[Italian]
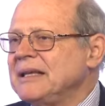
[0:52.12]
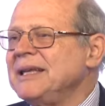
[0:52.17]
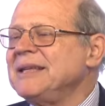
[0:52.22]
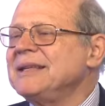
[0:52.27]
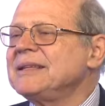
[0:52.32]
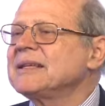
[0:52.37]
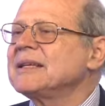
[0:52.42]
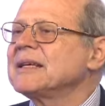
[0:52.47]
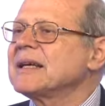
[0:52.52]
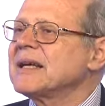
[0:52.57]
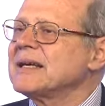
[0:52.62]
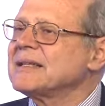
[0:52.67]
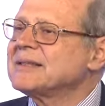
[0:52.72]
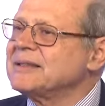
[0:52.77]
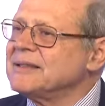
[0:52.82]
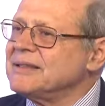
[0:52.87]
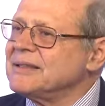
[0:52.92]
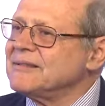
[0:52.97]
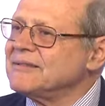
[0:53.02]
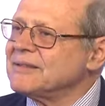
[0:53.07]

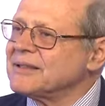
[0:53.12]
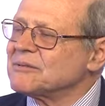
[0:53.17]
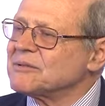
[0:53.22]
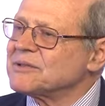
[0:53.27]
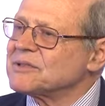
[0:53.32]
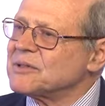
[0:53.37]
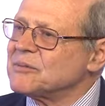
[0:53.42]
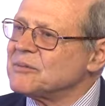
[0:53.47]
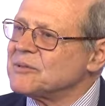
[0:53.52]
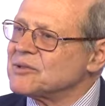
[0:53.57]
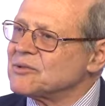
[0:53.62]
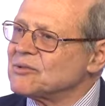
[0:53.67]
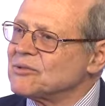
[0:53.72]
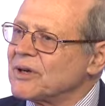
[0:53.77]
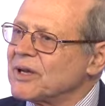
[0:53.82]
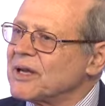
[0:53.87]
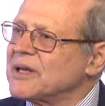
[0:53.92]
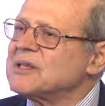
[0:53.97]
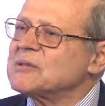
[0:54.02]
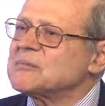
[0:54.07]
integrative questa
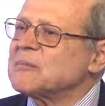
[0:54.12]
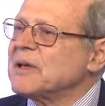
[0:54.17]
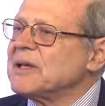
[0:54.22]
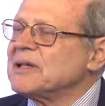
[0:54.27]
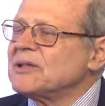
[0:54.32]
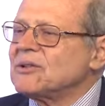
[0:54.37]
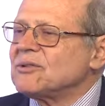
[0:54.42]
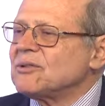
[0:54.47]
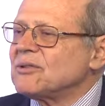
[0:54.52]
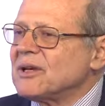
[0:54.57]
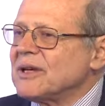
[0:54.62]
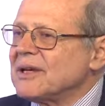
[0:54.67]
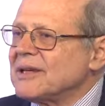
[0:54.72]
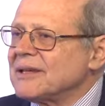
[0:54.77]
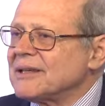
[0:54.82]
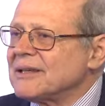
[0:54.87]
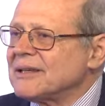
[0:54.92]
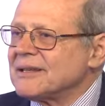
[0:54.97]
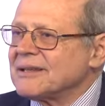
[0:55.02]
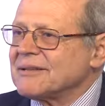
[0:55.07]
misura rispetto
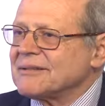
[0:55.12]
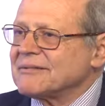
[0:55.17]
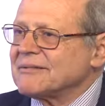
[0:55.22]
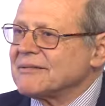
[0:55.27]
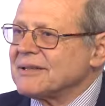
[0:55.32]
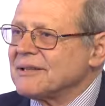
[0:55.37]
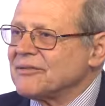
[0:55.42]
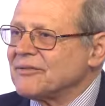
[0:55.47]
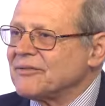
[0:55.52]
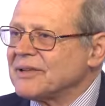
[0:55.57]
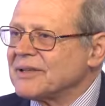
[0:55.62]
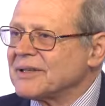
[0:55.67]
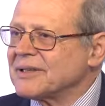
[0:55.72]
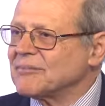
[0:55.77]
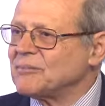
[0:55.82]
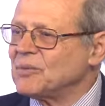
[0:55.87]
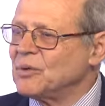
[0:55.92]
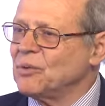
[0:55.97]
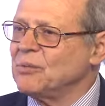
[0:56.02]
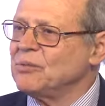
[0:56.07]
al
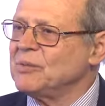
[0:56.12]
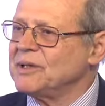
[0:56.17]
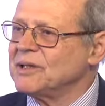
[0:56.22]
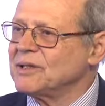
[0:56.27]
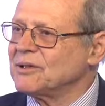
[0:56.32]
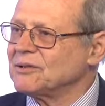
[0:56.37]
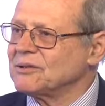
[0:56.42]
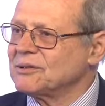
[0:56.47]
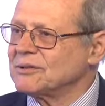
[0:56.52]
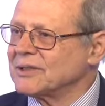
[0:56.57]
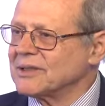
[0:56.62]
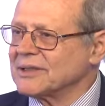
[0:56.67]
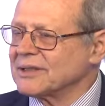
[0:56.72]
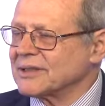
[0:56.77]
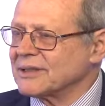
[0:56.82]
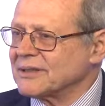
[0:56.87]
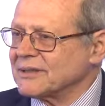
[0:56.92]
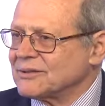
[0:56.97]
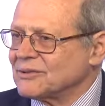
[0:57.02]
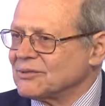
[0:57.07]
welfare pubblico
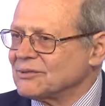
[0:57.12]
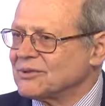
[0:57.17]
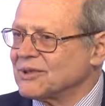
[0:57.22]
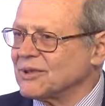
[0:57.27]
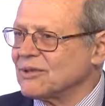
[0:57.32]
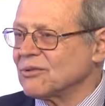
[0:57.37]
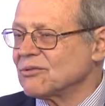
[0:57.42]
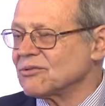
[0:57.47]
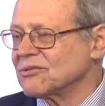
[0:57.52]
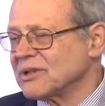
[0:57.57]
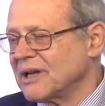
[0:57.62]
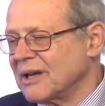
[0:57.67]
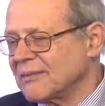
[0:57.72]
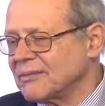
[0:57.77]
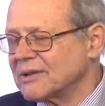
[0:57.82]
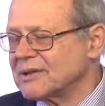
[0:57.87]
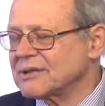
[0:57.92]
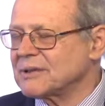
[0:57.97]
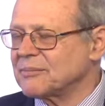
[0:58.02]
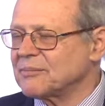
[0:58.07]
che, che tutti
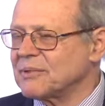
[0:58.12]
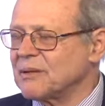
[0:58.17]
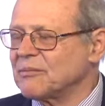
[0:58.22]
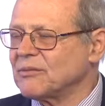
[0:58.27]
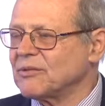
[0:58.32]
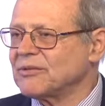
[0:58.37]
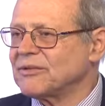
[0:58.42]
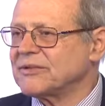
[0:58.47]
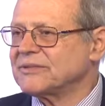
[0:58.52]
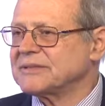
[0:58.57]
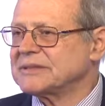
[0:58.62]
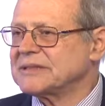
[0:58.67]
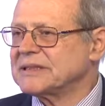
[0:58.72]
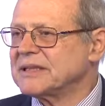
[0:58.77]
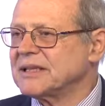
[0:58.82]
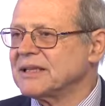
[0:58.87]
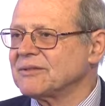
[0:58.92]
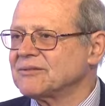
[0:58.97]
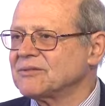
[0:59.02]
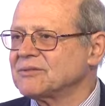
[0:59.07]
conosciamo, che sappiamo fa
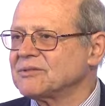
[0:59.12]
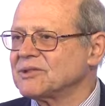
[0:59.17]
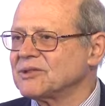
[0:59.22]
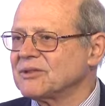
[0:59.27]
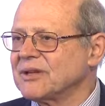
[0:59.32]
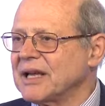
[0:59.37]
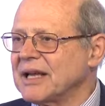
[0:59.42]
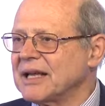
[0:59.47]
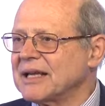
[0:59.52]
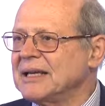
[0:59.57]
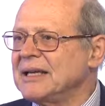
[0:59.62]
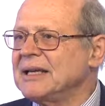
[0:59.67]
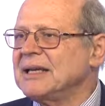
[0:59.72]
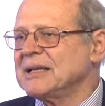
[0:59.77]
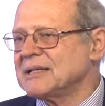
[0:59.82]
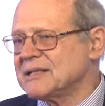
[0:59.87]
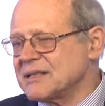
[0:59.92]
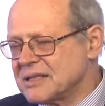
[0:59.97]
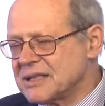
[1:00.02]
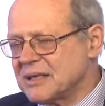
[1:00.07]
fatica a funzionare.
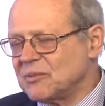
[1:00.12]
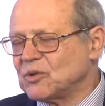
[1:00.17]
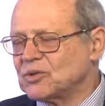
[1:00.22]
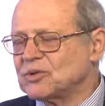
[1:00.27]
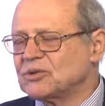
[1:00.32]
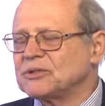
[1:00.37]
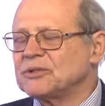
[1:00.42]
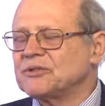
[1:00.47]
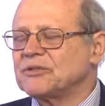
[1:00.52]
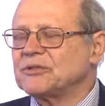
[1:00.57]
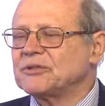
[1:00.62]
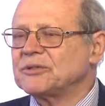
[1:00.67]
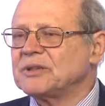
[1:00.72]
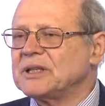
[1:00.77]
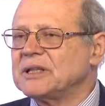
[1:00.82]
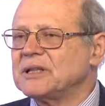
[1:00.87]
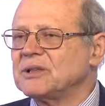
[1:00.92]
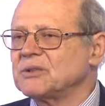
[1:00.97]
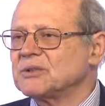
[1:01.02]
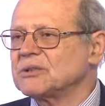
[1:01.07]
Si sta molto
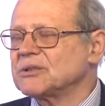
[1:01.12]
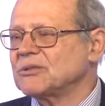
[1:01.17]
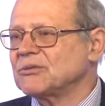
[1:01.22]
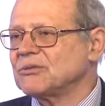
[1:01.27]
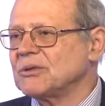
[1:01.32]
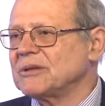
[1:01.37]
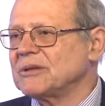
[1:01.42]
diffondendo questo